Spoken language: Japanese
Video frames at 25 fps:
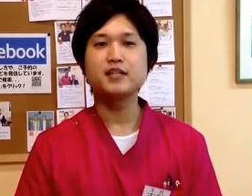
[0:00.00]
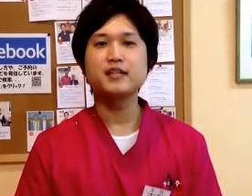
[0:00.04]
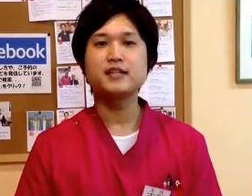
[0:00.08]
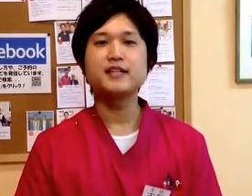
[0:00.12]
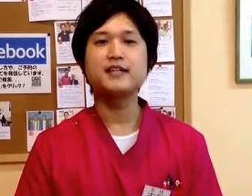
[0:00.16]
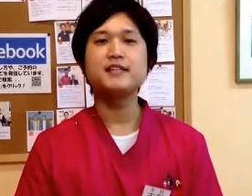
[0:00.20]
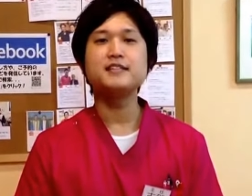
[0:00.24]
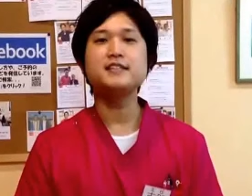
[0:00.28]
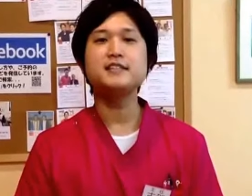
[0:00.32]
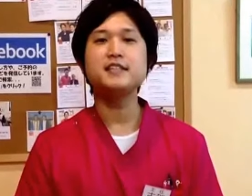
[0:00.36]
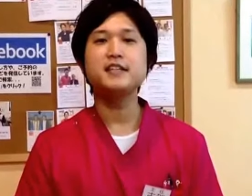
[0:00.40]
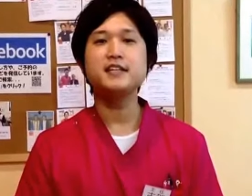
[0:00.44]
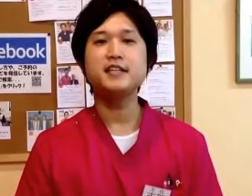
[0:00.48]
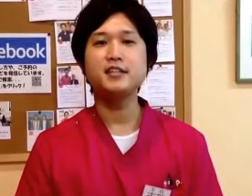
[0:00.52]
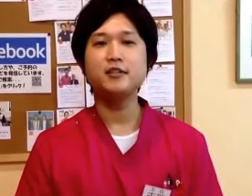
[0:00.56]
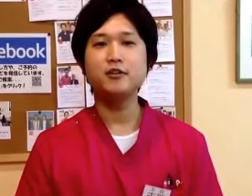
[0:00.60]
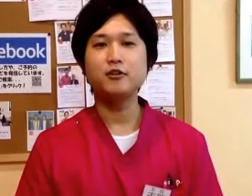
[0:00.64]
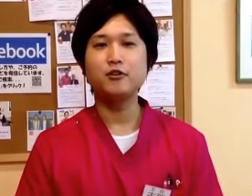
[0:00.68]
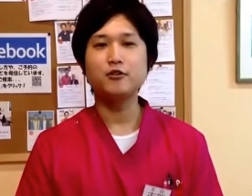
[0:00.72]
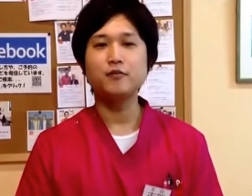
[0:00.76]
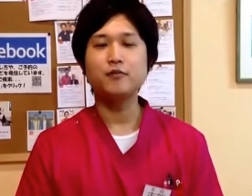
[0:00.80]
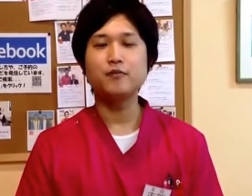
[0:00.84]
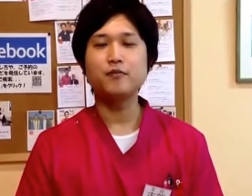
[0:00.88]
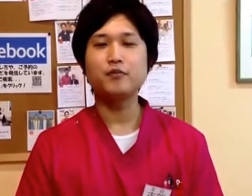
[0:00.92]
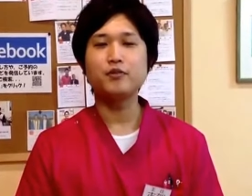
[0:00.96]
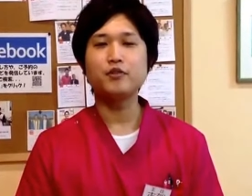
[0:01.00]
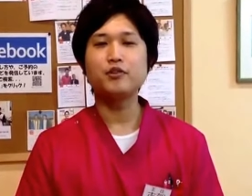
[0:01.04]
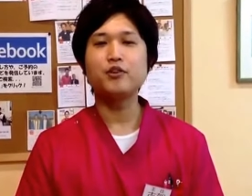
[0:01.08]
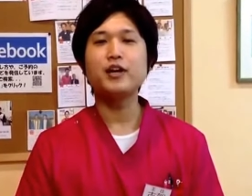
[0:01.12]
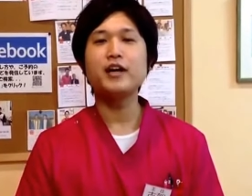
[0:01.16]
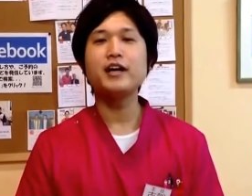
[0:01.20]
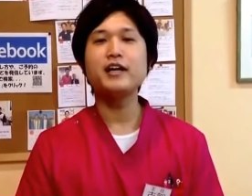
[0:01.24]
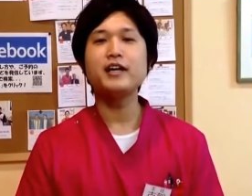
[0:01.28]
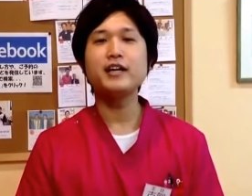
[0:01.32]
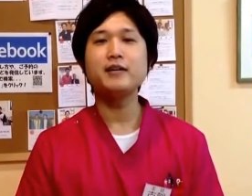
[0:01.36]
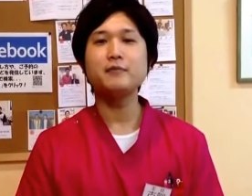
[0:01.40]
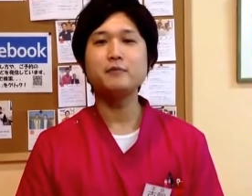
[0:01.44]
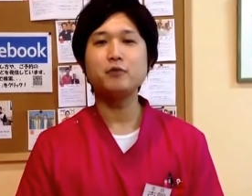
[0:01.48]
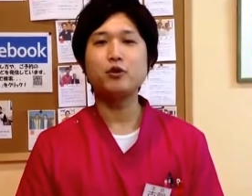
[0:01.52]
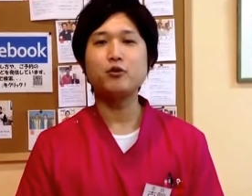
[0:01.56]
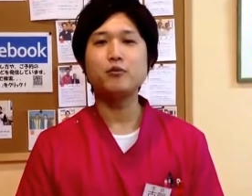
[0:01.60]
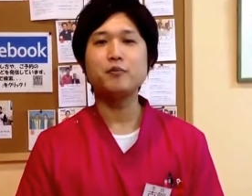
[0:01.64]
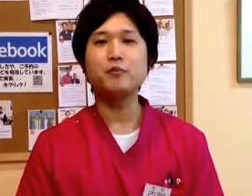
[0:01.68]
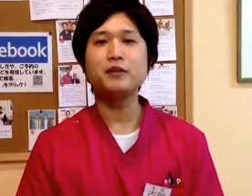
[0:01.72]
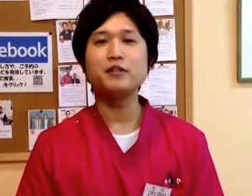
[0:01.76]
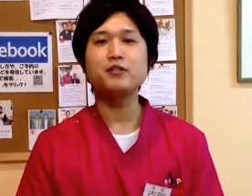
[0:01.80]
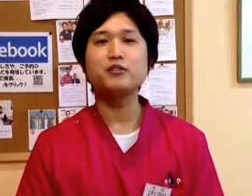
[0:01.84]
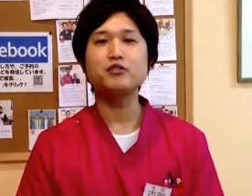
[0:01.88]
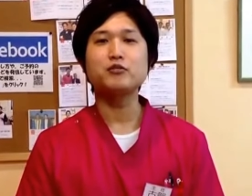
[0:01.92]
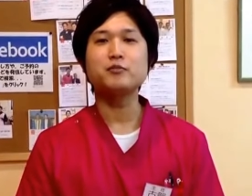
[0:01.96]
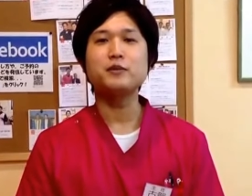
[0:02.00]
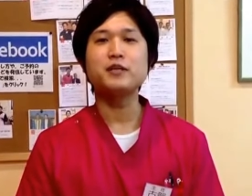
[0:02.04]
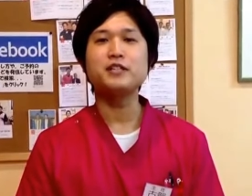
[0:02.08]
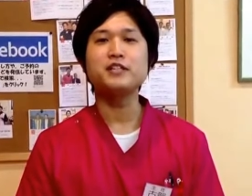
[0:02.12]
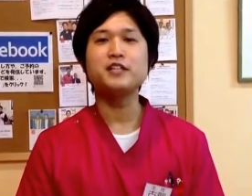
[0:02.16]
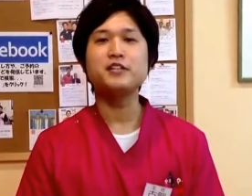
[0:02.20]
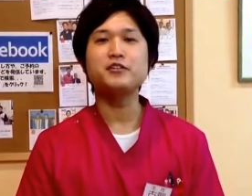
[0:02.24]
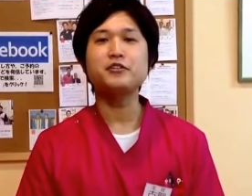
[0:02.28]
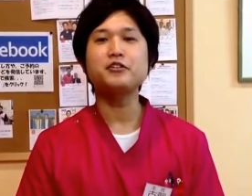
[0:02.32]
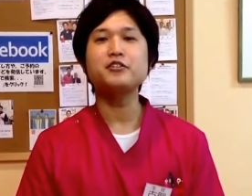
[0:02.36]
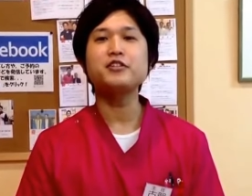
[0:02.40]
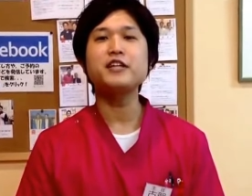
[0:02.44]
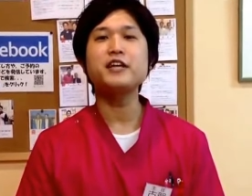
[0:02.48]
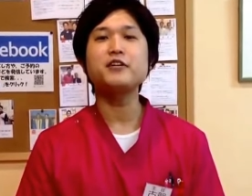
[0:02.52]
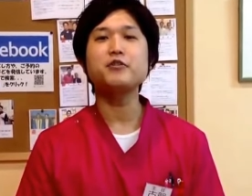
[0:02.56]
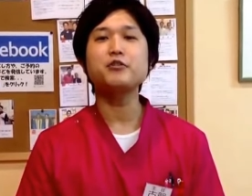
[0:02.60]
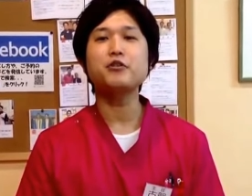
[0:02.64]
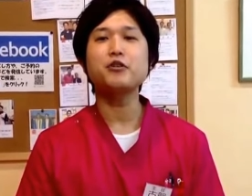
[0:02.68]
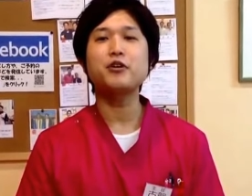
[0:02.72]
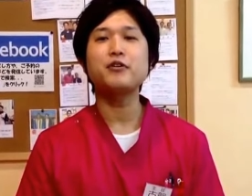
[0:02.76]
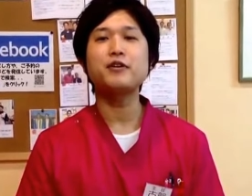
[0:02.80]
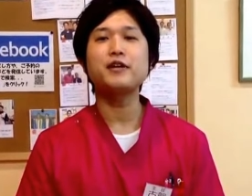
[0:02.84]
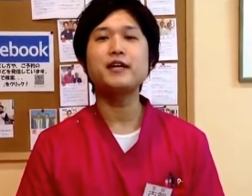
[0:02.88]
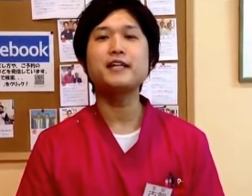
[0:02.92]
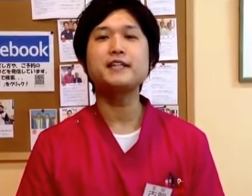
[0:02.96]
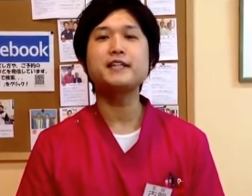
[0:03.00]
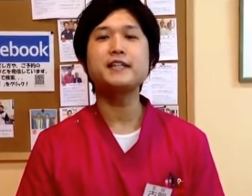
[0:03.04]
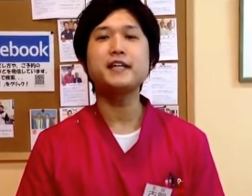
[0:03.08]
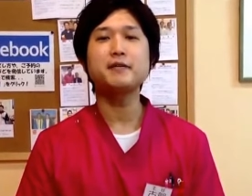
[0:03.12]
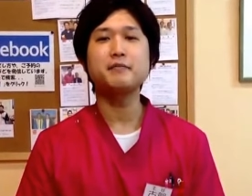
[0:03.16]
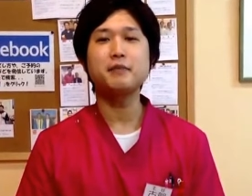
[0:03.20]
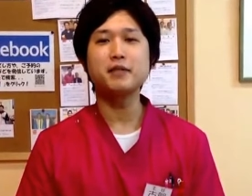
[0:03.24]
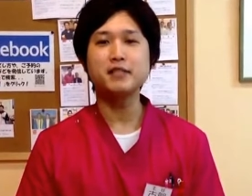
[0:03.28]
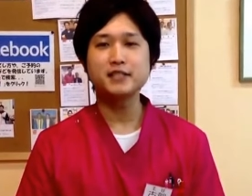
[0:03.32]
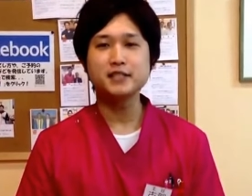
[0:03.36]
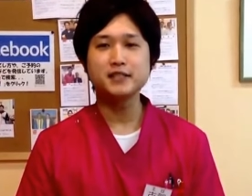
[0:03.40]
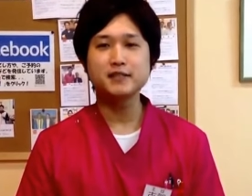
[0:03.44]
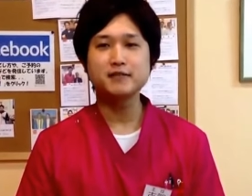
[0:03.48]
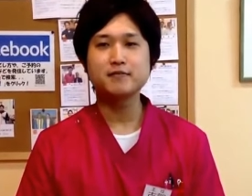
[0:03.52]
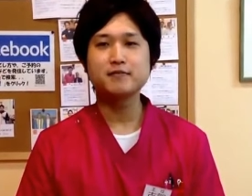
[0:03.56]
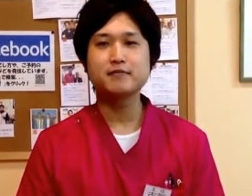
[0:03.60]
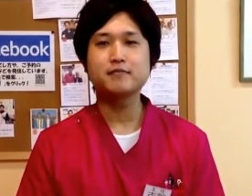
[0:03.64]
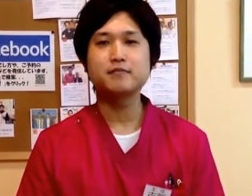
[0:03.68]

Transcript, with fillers: 眼精疲労、ドライアイも目のクマには良くないことが分かっています。